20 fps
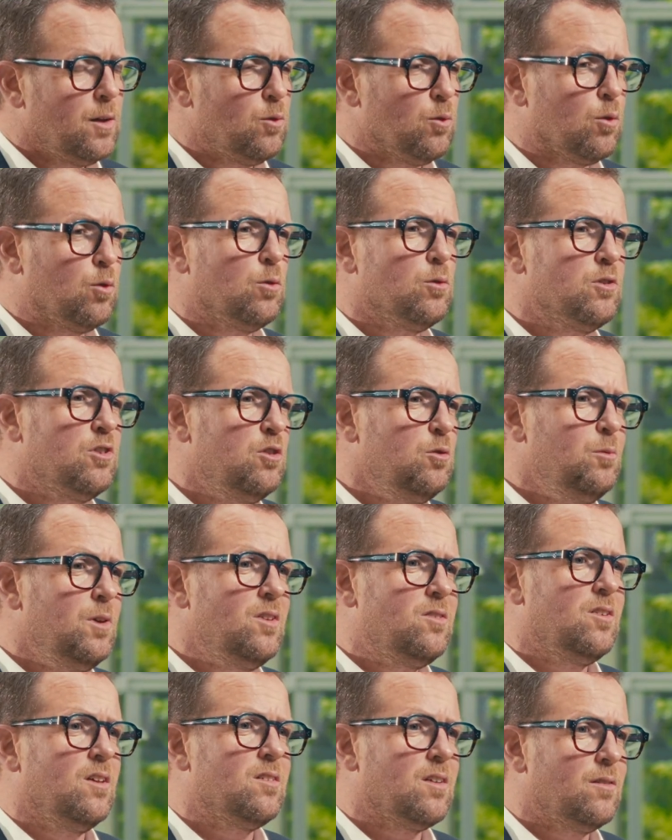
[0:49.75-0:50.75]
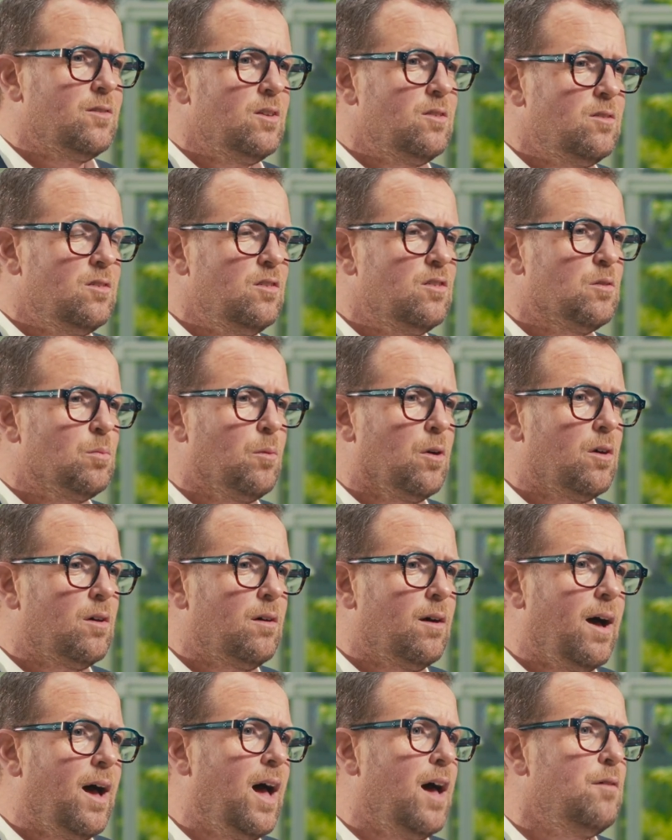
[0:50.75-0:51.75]
Donc continuer ces
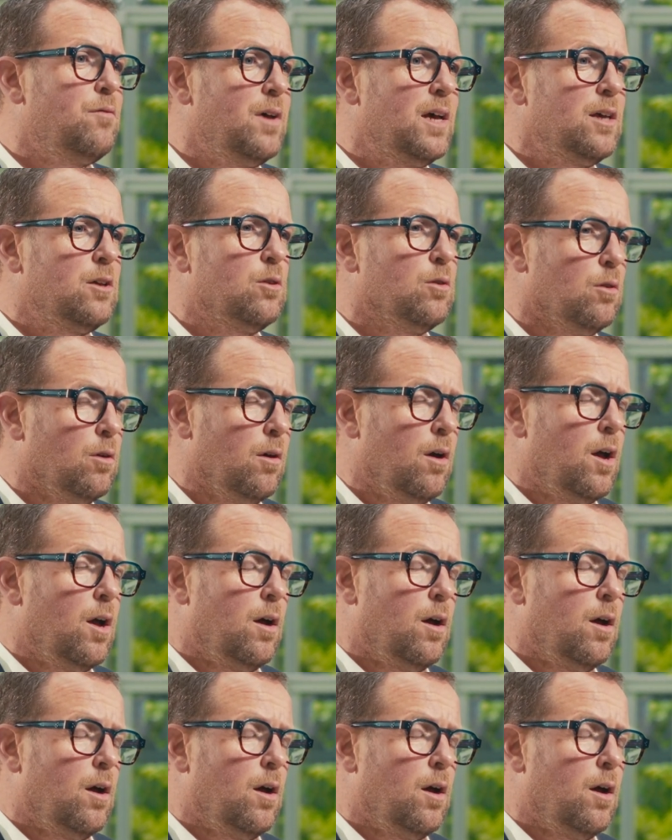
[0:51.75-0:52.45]
investissements avec